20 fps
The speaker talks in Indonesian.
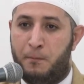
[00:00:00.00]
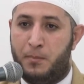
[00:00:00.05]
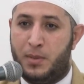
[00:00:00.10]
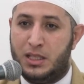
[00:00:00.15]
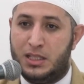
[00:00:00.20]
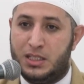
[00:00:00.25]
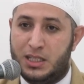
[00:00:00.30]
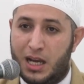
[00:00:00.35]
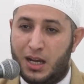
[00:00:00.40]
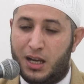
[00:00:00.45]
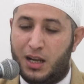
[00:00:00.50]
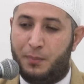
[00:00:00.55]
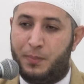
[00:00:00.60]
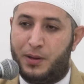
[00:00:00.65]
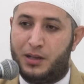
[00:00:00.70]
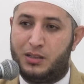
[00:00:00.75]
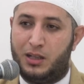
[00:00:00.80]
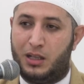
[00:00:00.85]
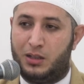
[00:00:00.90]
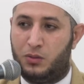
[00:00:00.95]
menjaga
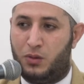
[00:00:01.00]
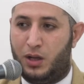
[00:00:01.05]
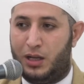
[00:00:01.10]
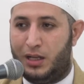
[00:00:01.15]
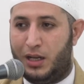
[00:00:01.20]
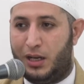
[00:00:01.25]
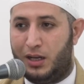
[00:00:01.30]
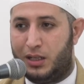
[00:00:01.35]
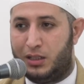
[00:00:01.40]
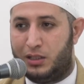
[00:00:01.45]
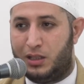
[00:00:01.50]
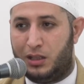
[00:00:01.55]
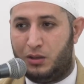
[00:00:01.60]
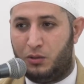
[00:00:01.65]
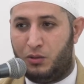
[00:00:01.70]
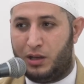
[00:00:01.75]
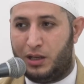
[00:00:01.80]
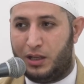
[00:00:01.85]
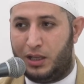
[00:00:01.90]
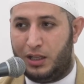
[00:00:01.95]
persatuan dan
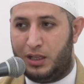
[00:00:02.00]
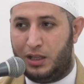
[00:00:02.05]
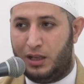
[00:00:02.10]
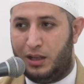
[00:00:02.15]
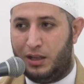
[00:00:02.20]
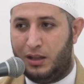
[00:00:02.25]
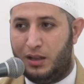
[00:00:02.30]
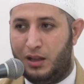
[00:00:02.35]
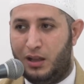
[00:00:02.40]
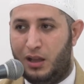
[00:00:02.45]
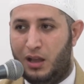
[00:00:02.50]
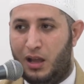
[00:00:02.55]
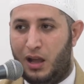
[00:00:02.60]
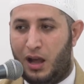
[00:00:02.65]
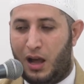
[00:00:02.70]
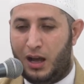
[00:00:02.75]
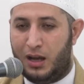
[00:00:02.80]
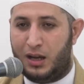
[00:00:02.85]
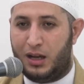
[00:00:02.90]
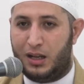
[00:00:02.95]
kesatuan kita
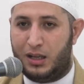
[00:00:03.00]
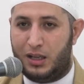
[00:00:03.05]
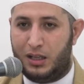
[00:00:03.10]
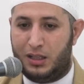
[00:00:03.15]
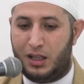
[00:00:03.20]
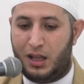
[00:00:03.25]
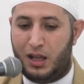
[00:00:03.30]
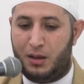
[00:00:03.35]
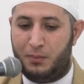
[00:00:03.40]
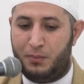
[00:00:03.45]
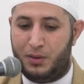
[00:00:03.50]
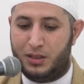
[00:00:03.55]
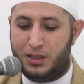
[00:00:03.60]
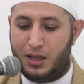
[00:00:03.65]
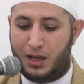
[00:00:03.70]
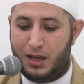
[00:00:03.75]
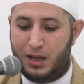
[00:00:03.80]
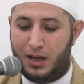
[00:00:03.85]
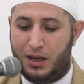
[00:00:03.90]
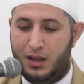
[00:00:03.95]
agar kita
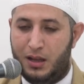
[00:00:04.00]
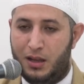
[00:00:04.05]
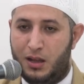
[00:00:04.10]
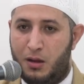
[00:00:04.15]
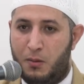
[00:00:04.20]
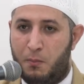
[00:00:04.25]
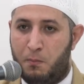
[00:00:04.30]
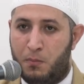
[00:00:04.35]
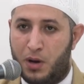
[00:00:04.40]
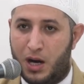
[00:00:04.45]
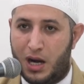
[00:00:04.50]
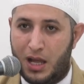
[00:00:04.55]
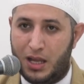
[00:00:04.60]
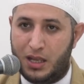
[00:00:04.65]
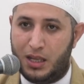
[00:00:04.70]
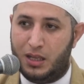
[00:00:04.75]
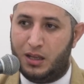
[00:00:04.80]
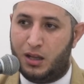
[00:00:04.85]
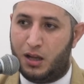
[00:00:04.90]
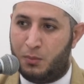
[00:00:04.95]
bisa
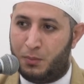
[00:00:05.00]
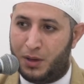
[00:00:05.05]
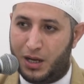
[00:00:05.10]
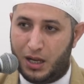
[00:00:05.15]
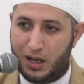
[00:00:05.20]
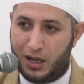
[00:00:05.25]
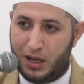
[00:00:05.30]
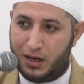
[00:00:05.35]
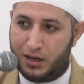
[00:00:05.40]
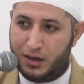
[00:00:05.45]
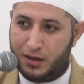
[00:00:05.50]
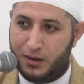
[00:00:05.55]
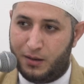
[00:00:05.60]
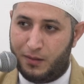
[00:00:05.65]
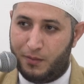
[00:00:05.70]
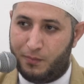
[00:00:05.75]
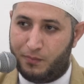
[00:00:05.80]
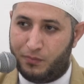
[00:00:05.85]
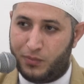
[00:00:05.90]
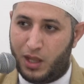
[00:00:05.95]
meraih kemenangan
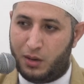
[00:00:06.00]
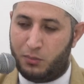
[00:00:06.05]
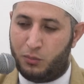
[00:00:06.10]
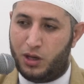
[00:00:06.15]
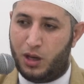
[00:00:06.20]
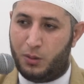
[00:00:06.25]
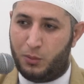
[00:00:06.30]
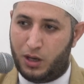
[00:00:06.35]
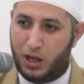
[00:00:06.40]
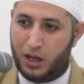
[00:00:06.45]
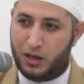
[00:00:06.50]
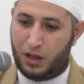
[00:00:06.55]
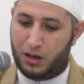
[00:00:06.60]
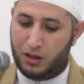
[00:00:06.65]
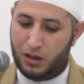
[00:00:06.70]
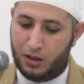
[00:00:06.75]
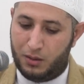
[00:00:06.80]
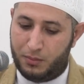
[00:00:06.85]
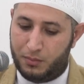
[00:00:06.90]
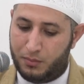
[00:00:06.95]
dan mudah-mudahan
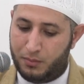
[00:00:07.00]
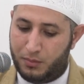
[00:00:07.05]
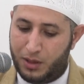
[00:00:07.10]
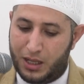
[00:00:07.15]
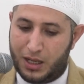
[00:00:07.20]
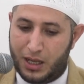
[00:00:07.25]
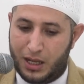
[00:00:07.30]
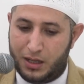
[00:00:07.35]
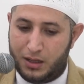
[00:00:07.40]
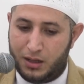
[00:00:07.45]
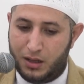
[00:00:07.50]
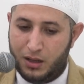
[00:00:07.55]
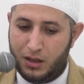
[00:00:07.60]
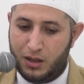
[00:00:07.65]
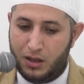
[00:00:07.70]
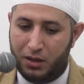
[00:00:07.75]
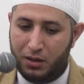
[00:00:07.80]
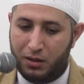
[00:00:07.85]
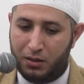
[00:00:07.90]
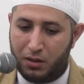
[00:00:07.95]
Allah berikan
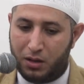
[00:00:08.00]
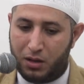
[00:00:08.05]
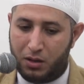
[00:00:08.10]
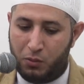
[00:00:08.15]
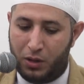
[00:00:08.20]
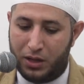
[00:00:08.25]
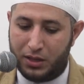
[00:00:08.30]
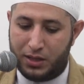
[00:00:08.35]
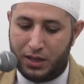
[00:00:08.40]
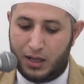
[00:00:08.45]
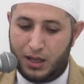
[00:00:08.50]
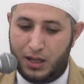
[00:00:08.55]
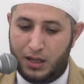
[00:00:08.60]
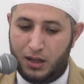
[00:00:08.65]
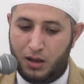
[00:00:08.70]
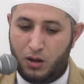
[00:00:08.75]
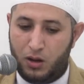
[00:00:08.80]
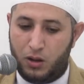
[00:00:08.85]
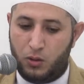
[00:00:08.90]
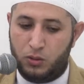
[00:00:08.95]

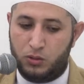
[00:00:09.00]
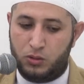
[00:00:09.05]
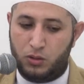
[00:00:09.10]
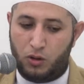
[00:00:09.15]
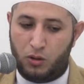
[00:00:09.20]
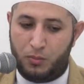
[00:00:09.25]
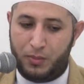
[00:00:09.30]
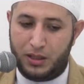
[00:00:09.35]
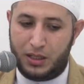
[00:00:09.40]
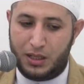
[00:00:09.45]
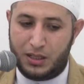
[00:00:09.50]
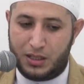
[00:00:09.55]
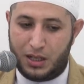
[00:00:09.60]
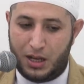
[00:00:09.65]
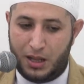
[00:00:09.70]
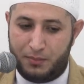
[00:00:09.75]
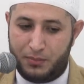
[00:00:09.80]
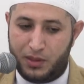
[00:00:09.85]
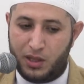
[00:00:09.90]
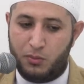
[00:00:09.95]
kuasa untuk umat
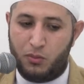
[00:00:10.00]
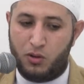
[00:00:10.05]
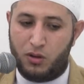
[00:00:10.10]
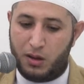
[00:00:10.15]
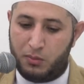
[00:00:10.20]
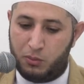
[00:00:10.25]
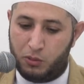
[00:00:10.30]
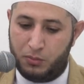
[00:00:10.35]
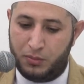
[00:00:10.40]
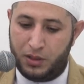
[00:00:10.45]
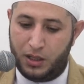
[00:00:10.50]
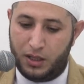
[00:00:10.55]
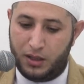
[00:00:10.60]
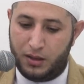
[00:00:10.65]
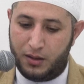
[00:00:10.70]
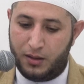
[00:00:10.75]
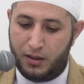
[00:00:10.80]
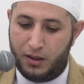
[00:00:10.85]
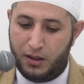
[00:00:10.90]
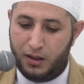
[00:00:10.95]
Islam di muka bumi.
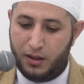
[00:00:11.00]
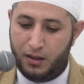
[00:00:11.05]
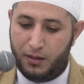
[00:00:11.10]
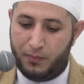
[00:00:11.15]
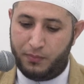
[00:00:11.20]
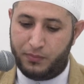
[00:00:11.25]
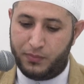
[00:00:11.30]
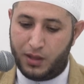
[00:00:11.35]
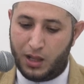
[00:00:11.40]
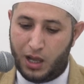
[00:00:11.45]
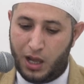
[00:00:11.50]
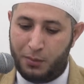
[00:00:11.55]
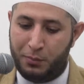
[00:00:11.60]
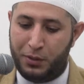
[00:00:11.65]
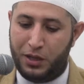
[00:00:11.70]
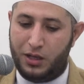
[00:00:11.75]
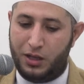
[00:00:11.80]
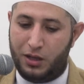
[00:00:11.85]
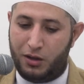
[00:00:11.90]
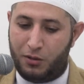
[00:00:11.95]

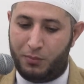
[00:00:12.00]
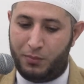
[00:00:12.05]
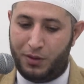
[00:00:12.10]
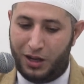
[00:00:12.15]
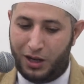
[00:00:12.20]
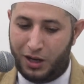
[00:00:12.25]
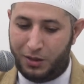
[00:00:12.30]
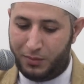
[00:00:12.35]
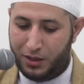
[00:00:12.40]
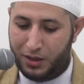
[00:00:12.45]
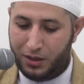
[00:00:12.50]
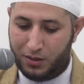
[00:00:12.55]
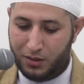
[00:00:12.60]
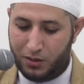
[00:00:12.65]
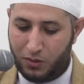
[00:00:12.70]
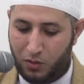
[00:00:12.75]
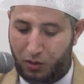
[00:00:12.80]
Amin ya rabbal alamin.